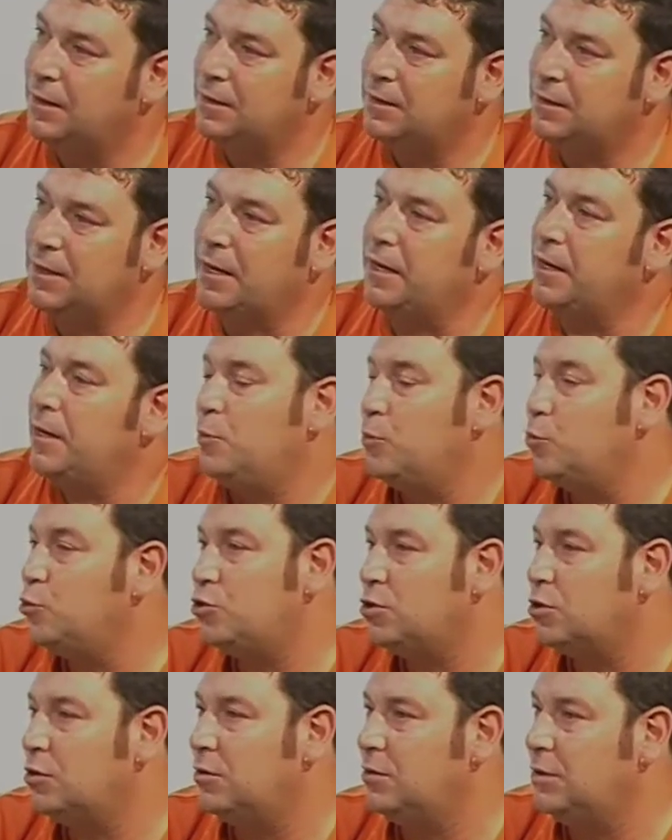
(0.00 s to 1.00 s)
se ríen
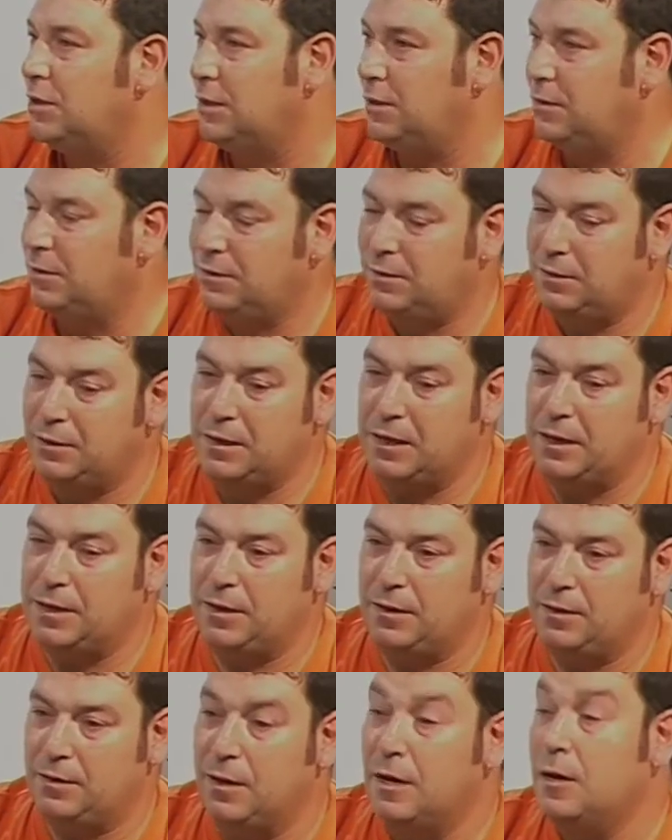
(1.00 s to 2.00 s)
mucho
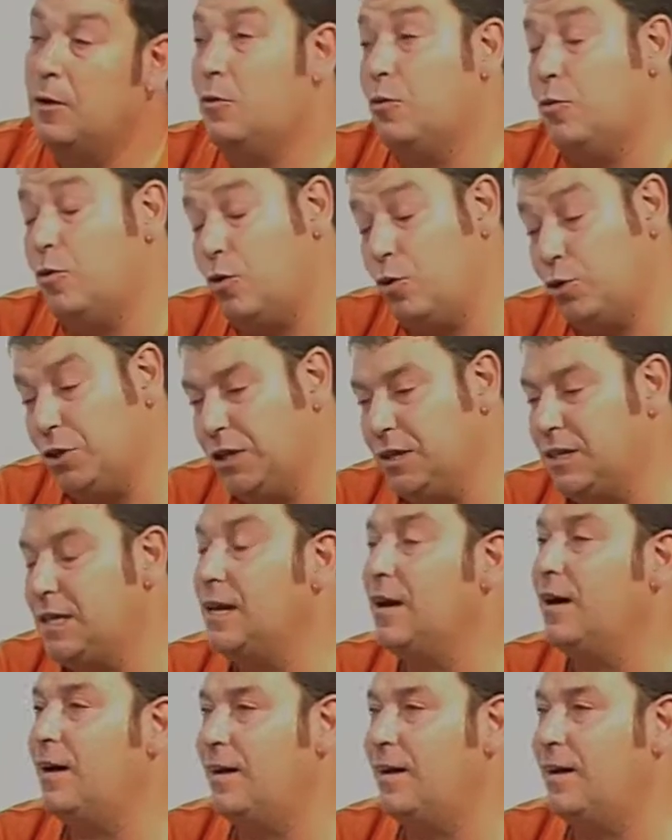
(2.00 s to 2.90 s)
y, hoy en día